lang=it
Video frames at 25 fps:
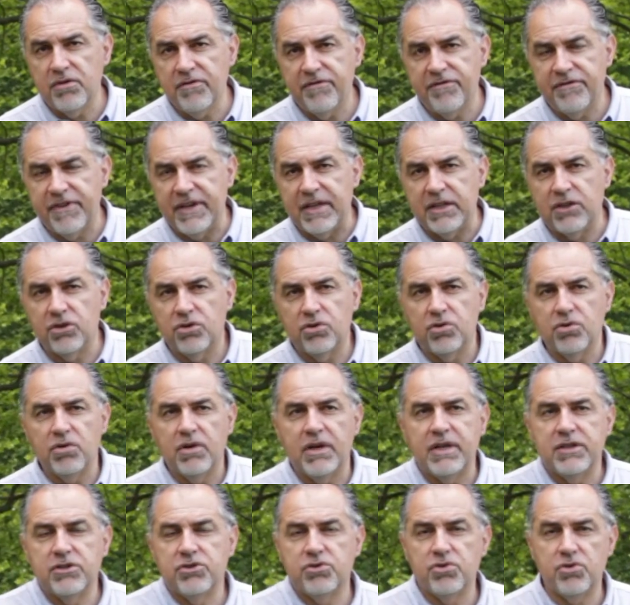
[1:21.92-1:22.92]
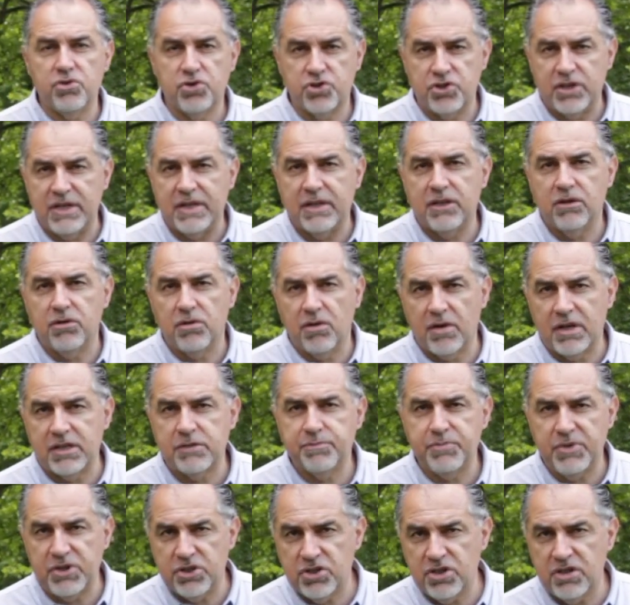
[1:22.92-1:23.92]
infetto è soggetto a una
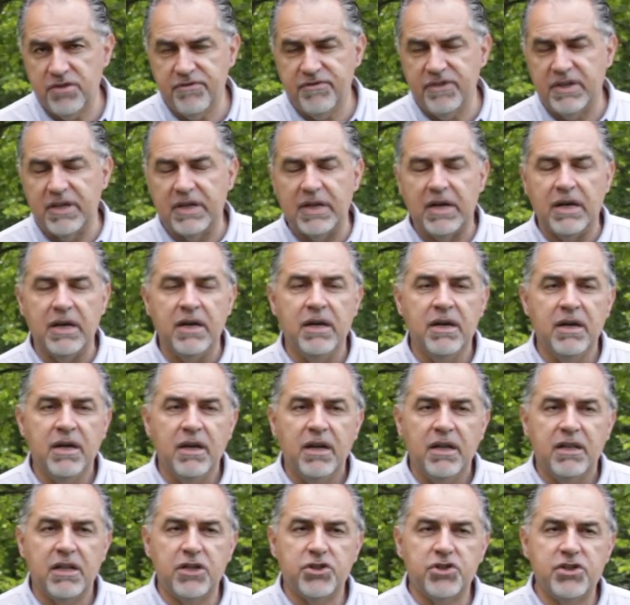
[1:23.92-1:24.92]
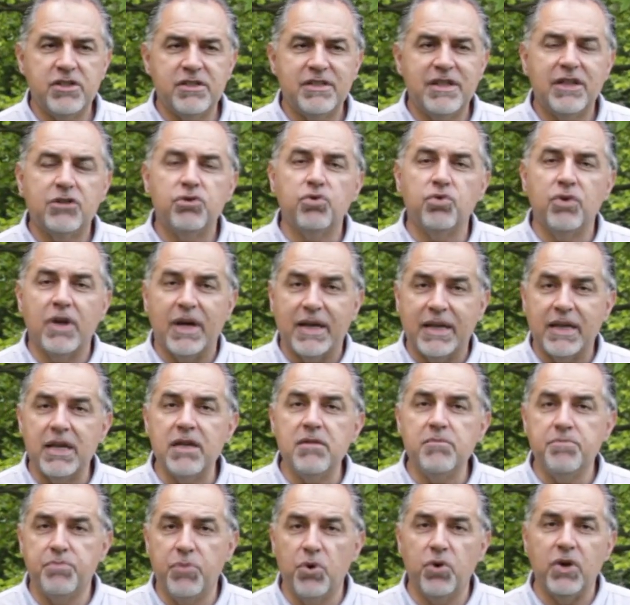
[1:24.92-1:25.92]
specifica legislatura che
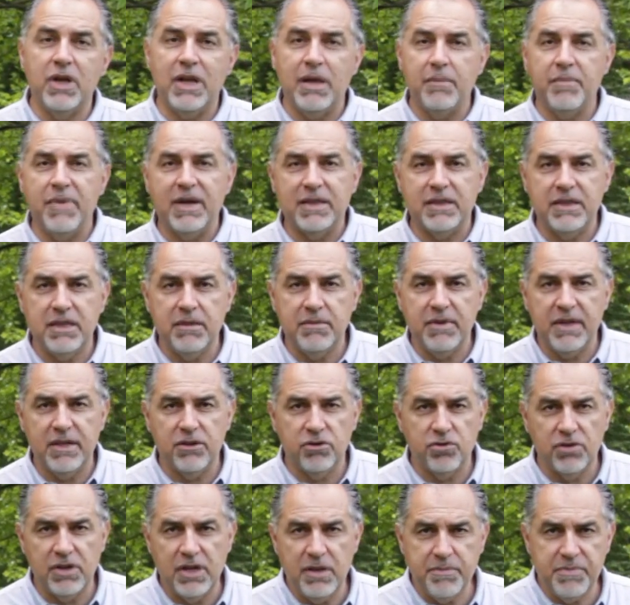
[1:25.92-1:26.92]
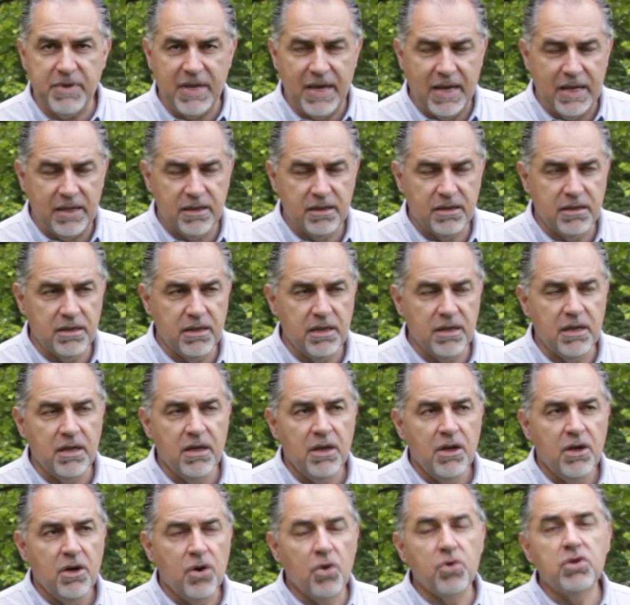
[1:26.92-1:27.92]
impone l'abbattimento delle piante
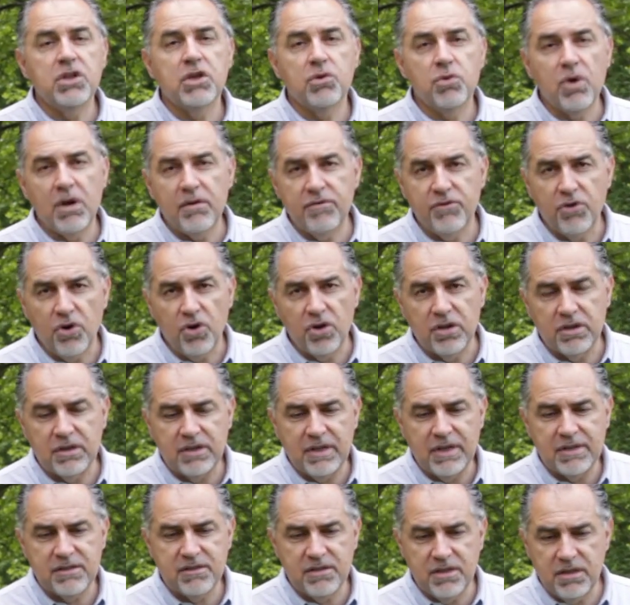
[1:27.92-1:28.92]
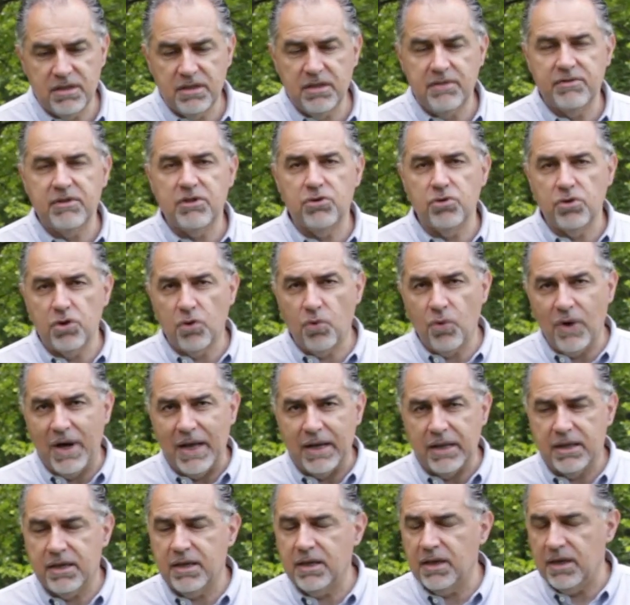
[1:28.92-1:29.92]
ogni qualvolta si individui
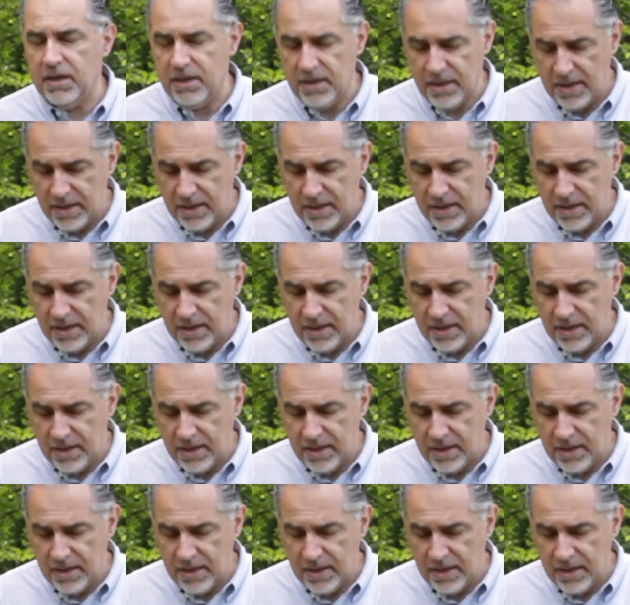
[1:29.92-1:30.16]
qualche